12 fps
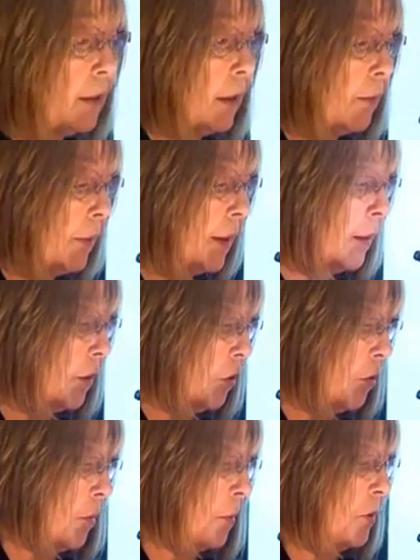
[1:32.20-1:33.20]
que ver
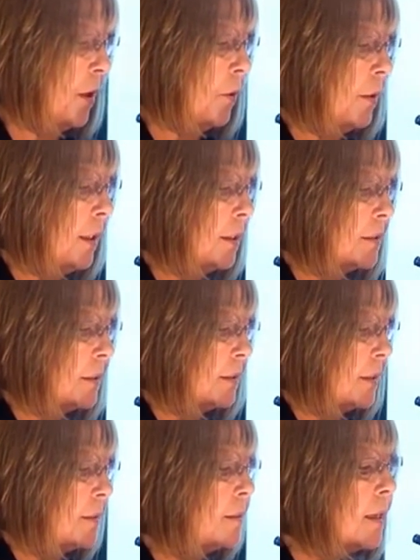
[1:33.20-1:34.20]
como protagonistas
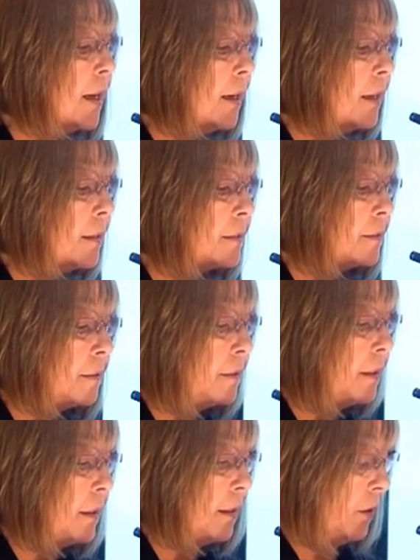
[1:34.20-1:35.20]
esenciales
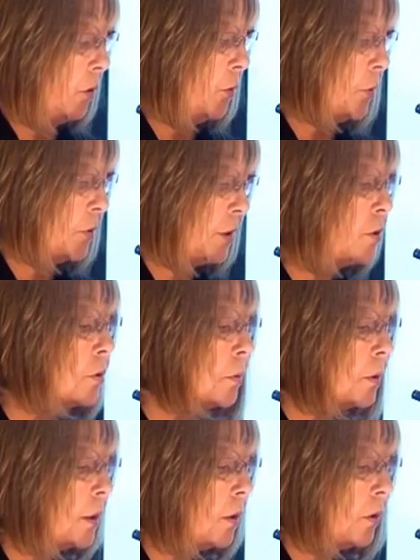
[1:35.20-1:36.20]
de los procesos
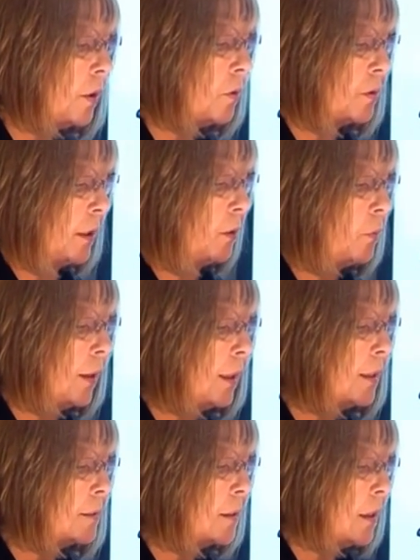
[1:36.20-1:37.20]
biotecnológicos
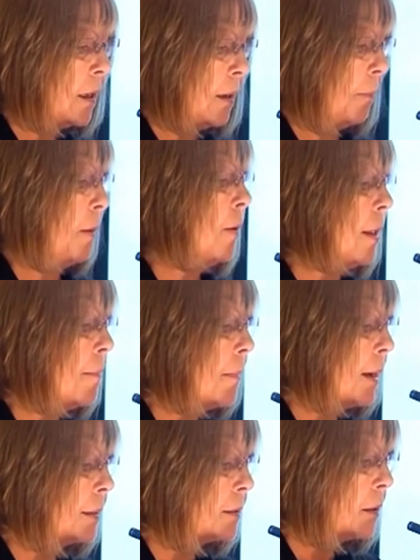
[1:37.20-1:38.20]
actuales, pero
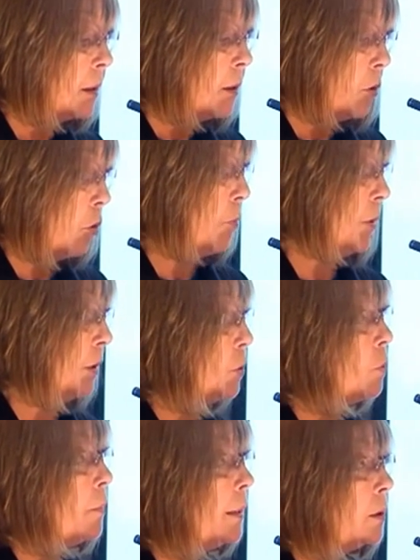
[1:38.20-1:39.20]
además como
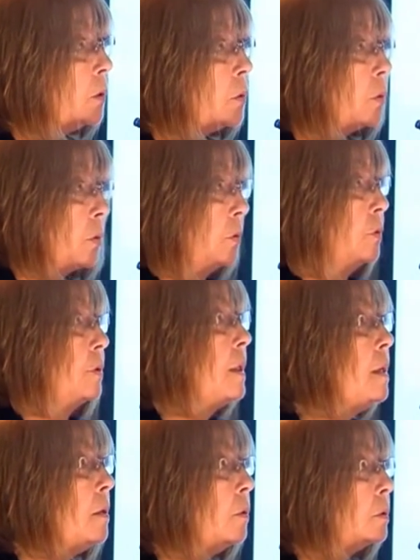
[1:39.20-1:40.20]
instrumentos
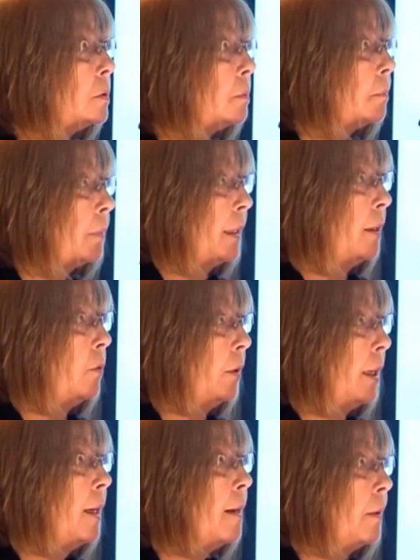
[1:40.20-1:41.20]
conocidos para lo
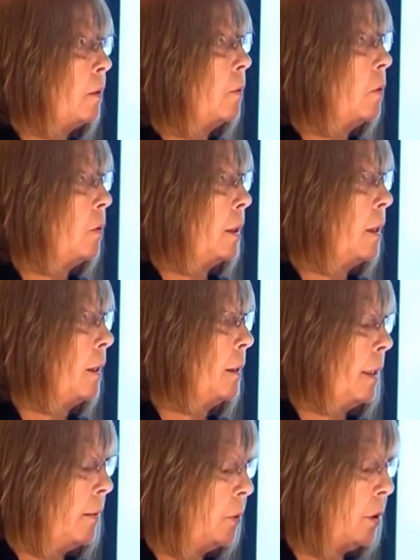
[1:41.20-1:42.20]
que es la microbiología y
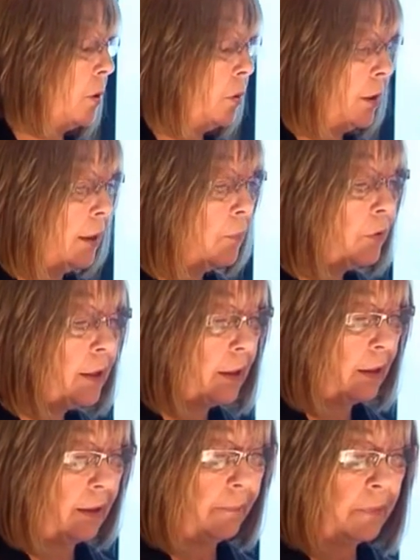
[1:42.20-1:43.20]
la biotecnología moderna.